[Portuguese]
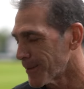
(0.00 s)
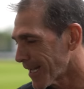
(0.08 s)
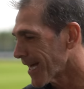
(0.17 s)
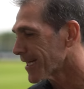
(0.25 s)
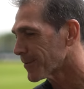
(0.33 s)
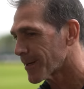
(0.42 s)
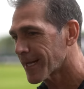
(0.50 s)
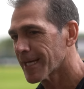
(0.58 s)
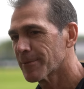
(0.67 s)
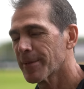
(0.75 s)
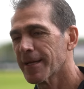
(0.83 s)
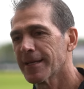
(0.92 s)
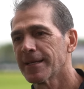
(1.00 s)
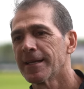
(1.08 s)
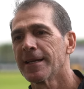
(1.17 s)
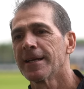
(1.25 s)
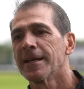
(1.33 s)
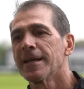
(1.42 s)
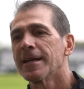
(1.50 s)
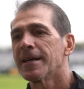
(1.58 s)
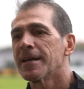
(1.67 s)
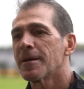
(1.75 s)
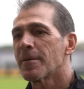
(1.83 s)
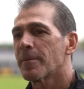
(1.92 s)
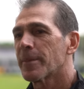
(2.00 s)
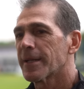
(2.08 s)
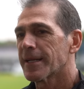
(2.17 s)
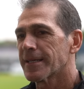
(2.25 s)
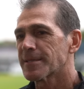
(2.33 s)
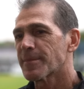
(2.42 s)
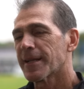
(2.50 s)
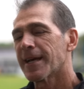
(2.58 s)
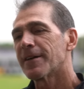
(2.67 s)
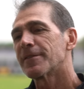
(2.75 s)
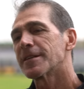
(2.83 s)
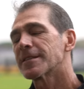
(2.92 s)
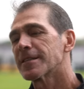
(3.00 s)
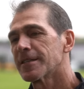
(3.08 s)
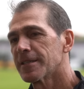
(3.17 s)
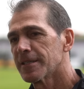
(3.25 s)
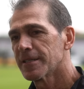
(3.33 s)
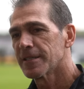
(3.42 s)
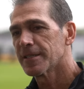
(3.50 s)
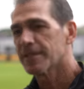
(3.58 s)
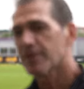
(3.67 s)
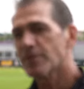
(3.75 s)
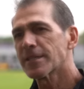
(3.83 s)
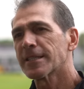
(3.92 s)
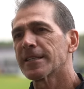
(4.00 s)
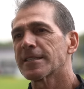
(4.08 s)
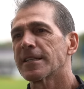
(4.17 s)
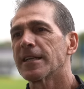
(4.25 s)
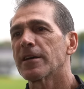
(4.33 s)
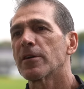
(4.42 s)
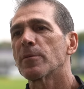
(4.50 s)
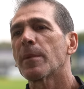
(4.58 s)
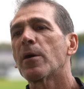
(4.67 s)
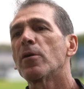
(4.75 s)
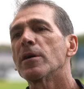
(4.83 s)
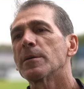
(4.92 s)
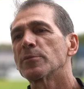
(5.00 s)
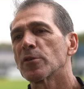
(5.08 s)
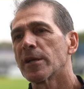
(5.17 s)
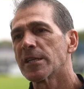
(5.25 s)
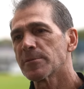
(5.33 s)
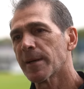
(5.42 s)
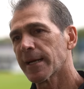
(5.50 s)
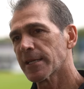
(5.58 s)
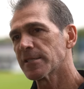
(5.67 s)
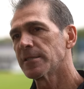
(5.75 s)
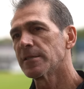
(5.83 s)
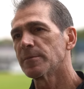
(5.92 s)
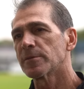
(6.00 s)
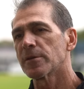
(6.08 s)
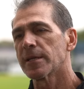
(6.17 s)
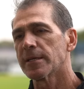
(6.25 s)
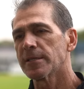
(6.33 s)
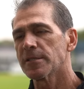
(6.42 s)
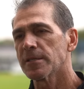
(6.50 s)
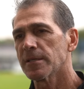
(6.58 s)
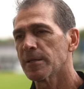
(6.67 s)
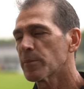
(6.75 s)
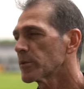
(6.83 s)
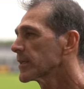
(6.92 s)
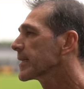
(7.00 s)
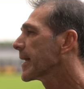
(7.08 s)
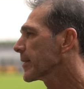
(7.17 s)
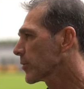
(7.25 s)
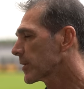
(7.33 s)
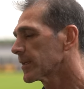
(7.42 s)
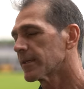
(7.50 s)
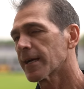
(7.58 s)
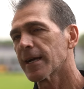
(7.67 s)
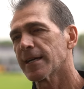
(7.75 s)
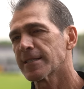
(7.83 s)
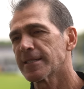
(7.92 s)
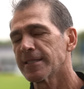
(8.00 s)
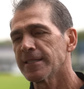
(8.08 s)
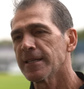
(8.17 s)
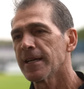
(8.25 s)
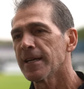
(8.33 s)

obrigado, obrigado pela pelas palavras e com certeza, né, é uma honra muito grande, uma gratidão muito grande poder estar retornando à casa, né?